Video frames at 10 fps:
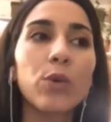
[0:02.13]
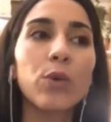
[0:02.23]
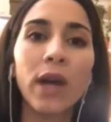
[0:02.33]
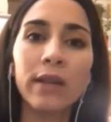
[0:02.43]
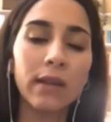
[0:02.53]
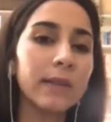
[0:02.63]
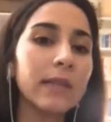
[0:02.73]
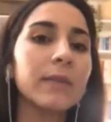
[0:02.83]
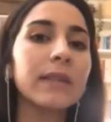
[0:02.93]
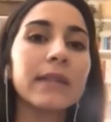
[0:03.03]
oran
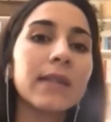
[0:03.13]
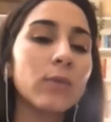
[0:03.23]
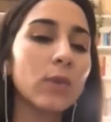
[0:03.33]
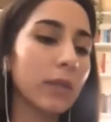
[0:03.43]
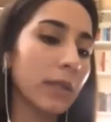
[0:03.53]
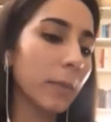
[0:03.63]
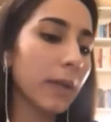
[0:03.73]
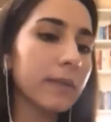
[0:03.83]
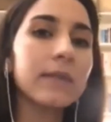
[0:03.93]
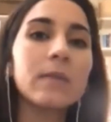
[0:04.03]
anlamında rakam olarak
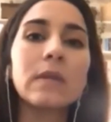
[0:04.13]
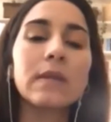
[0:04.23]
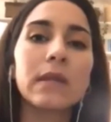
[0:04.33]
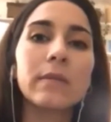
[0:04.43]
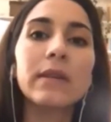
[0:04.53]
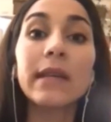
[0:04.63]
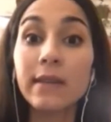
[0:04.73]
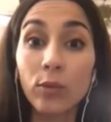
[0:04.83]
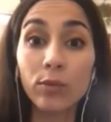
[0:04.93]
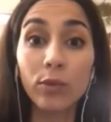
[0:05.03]
baktığımız zaman
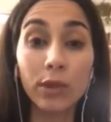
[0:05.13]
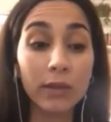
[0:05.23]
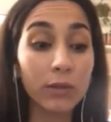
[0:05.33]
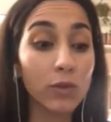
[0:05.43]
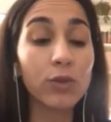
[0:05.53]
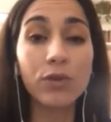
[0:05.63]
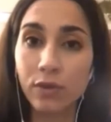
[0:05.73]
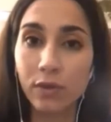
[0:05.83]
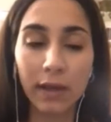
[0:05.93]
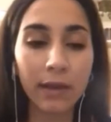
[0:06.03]
eğitim oranı çok
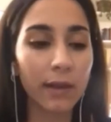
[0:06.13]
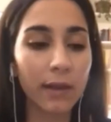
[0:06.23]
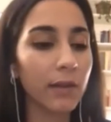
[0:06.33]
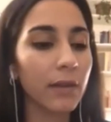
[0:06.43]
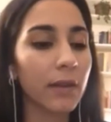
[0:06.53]
yüksek.